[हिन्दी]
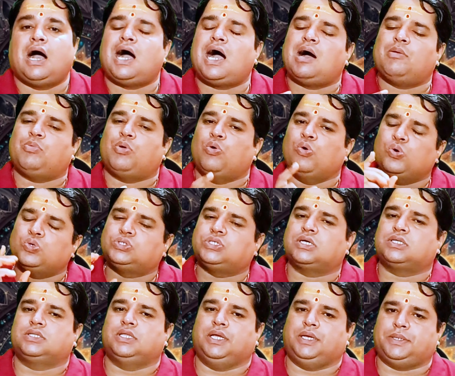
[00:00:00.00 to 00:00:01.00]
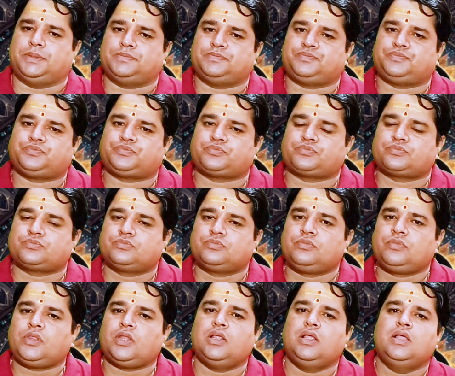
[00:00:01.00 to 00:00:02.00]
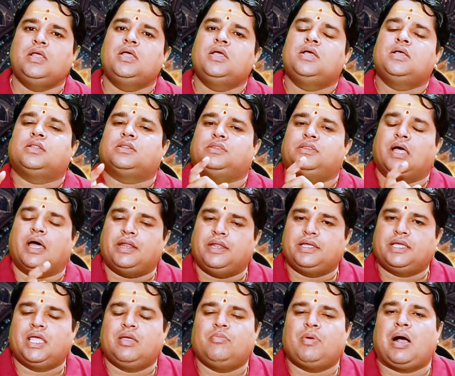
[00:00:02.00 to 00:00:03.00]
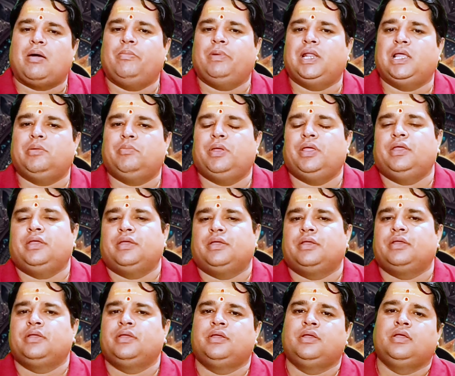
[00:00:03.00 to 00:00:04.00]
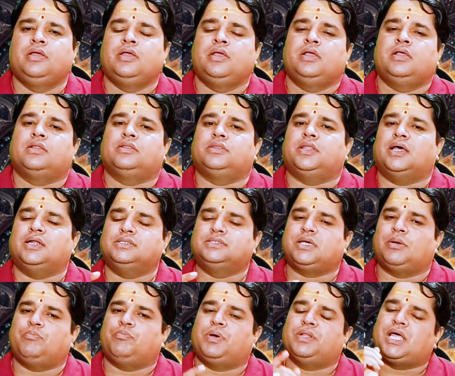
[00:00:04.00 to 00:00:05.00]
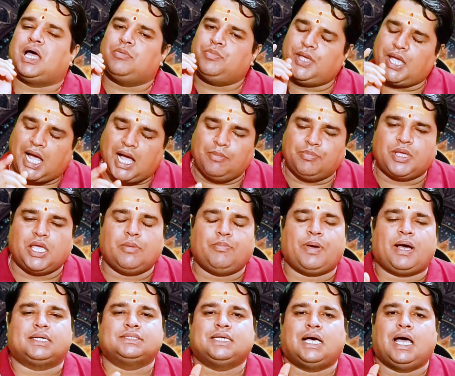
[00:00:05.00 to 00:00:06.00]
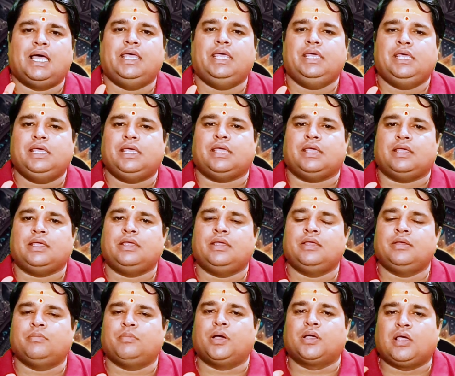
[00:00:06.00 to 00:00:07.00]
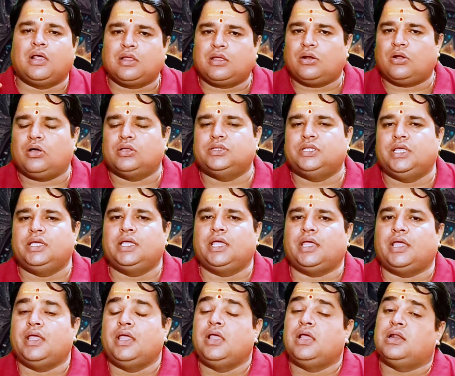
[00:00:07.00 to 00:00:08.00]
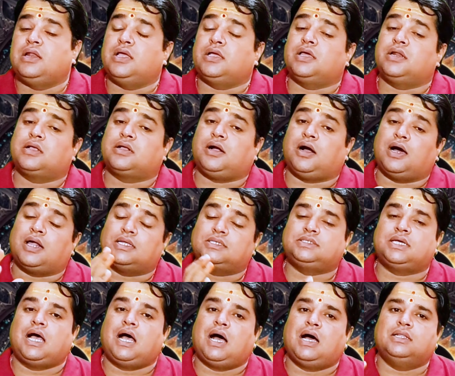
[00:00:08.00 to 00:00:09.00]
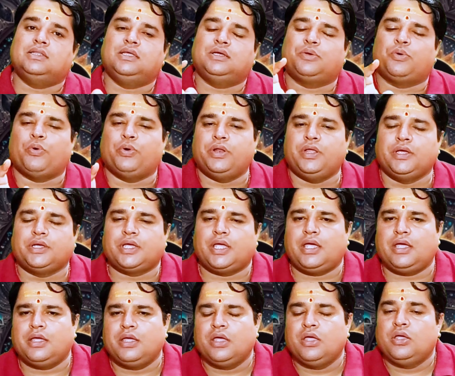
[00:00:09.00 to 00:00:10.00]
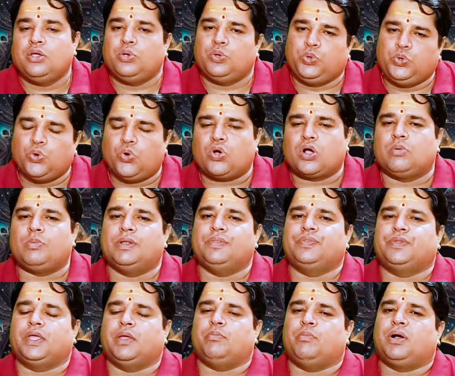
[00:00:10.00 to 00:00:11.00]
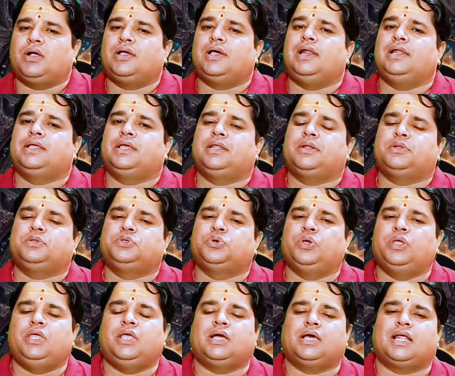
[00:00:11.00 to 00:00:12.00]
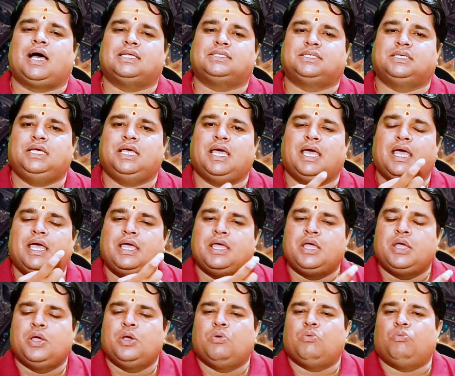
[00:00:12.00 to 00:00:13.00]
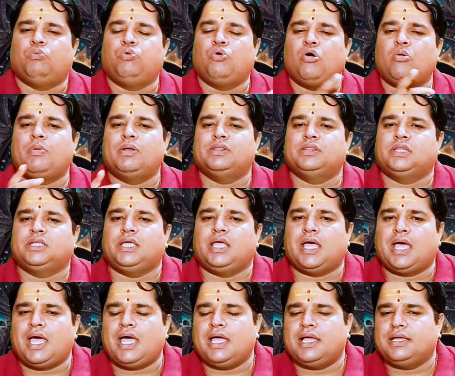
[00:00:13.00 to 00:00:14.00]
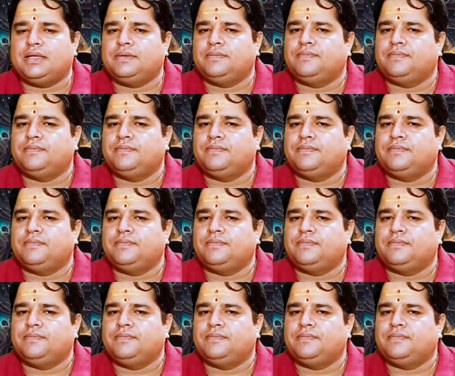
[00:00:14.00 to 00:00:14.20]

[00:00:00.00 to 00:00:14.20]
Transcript: आप हो सकते हैं धन के मामले में धन संपदा भी आपके पास आएगी मंगल ग्रह देंगे लेकिन खर्चा अधिक होने के योग बनते हैं मंगल की जो एक राशि है वो बनती है